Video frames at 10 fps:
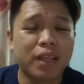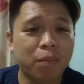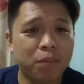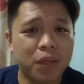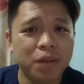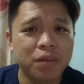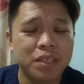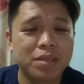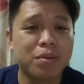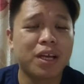Tapi
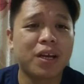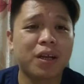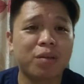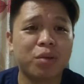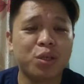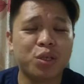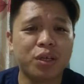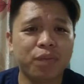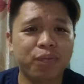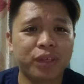sebagai rakyat
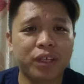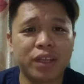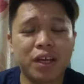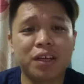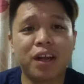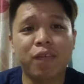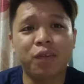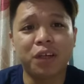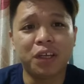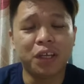Malaysia, kita kena
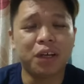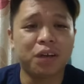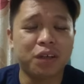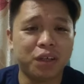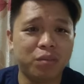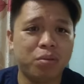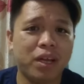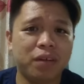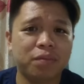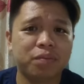fikir ke
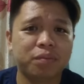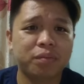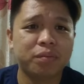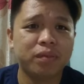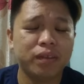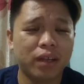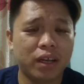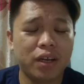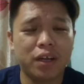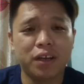depan.
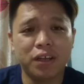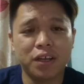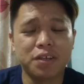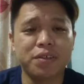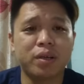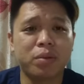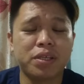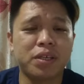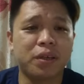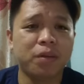Adakah
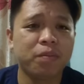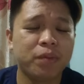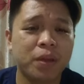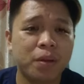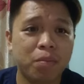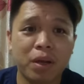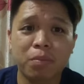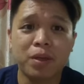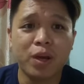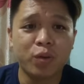selepas ini,
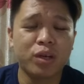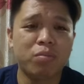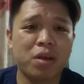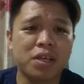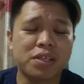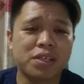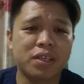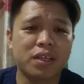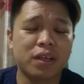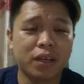pada PRU 16,
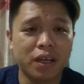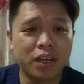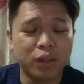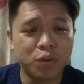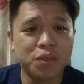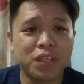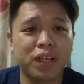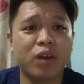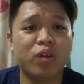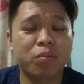adakah Datuk
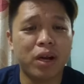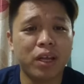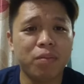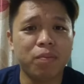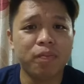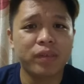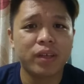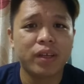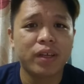Seri Anwar Ibrahim